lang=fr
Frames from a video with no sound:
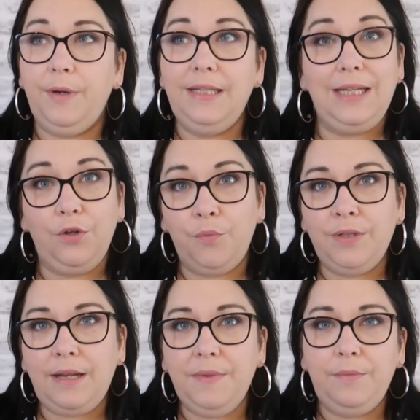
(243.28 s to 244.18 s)
après, ça
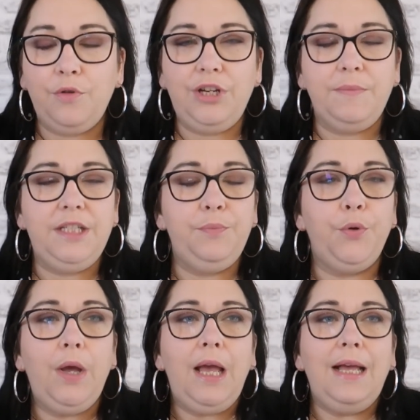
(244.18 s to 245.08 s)
commence à me démanger un petit
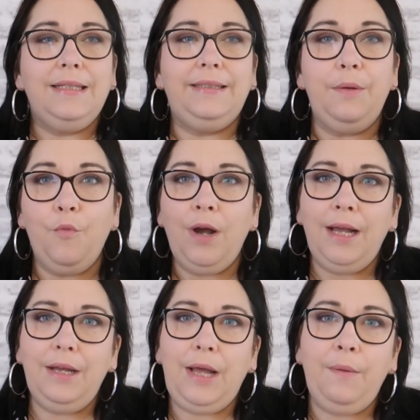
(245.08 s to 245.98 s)
peu. C'était
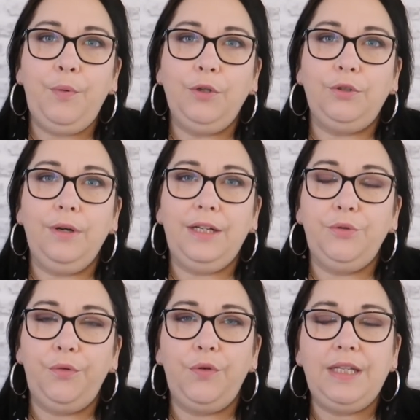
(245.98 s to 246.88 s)
moins euh, important que les
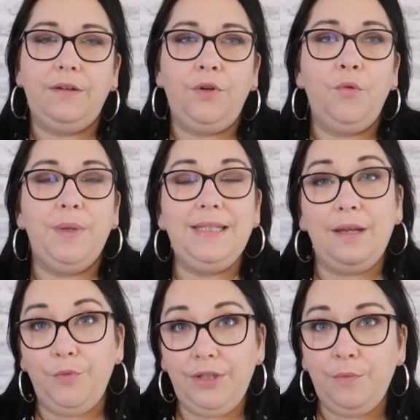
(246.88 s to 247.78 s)
deux fois d'avant, mais
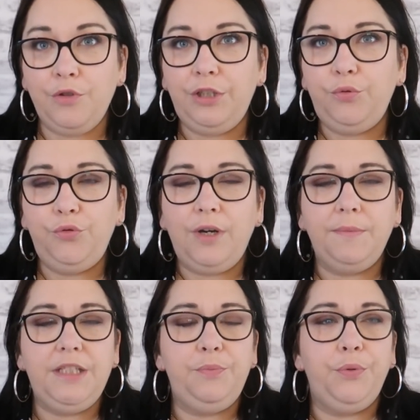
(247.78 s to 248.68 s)
ça me démangeait toujours
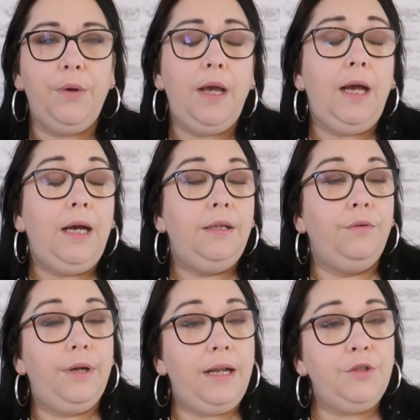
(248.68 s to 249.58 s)
un petit peu.
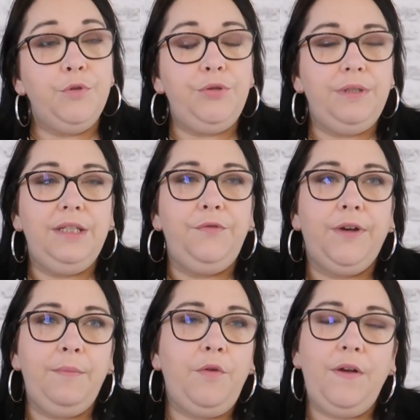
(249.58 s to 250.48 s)
Donc là, je me suis dit,
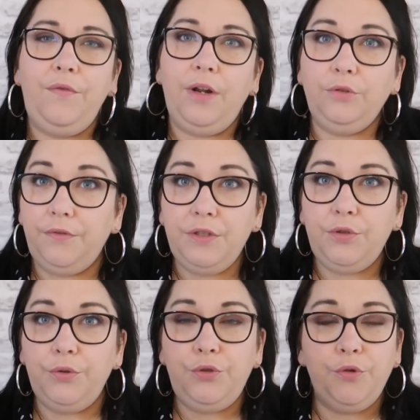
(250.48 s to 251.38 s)
vraiment, va falloir trouver une
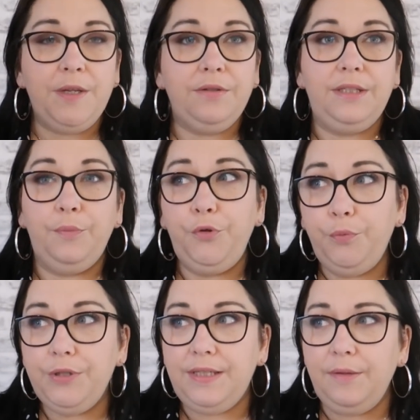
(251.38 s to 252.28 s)
solution parce que c'est plus
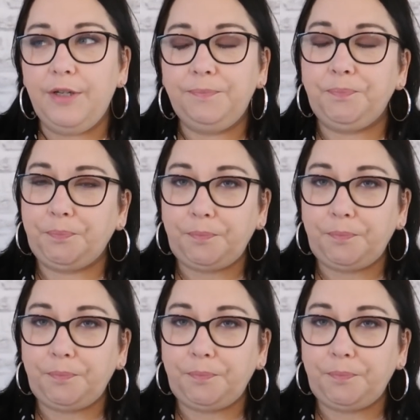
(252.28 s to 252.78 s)
possible.